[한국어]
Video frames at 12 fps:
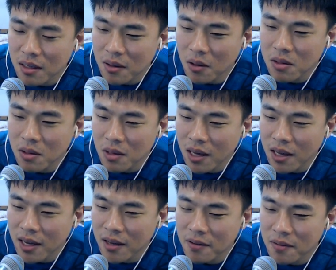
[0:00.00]
어떻게
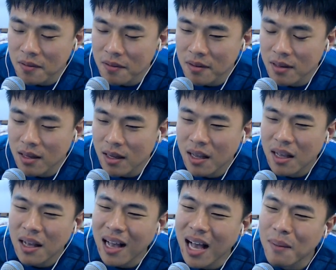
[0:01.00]
하나요?
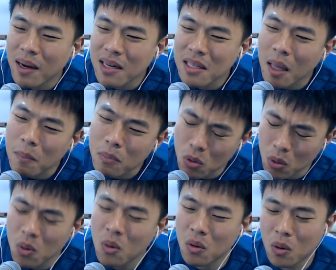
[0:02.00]
가만히
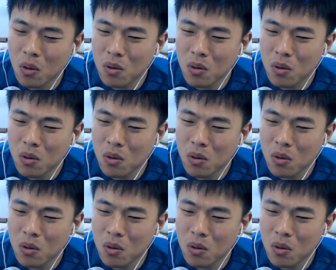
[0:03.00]
냅둬.